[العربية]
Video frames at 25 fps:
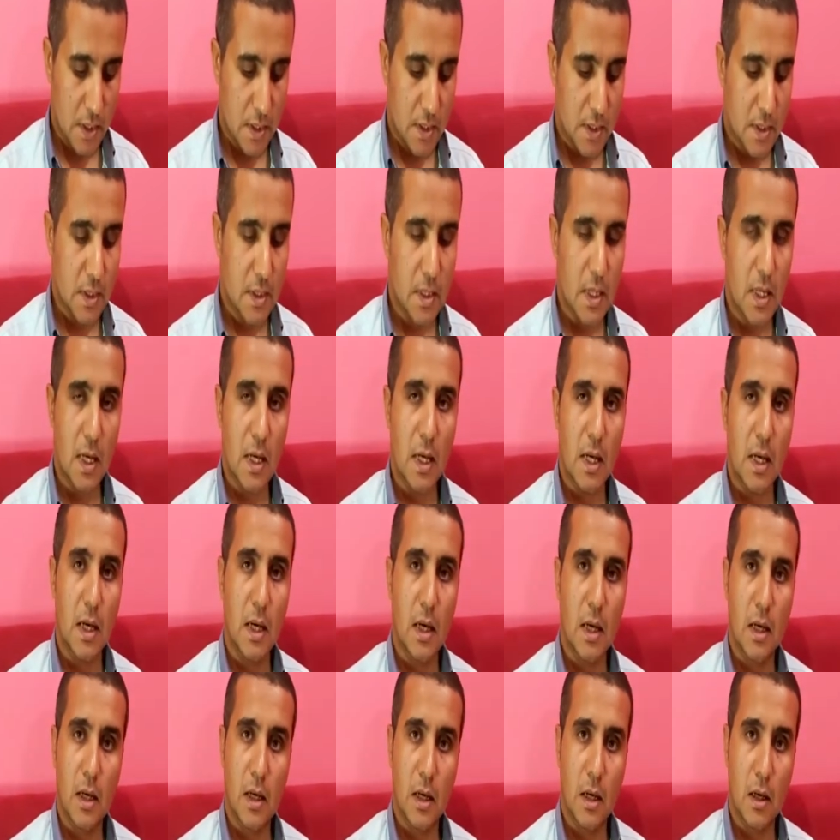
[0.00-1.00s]

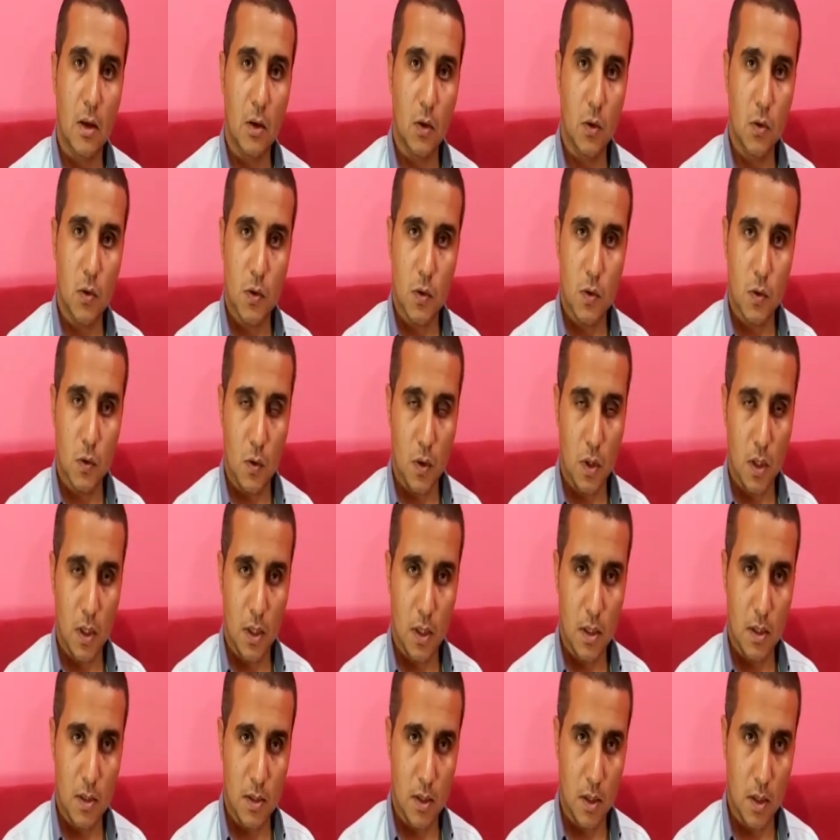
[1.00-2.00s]
ساءها حزن
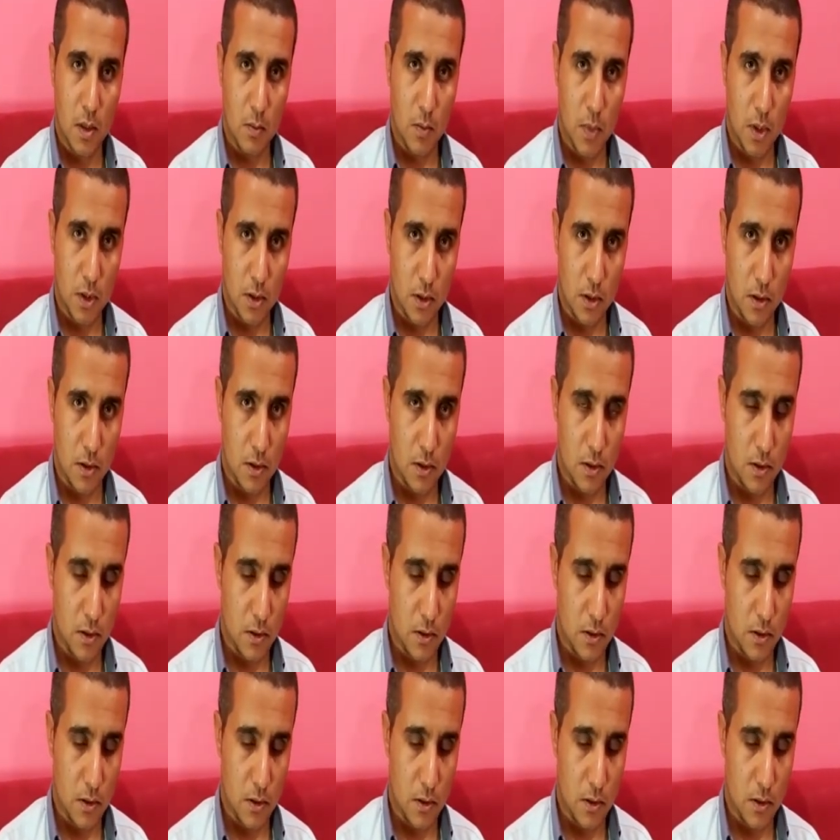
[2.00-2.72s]
هذا المطر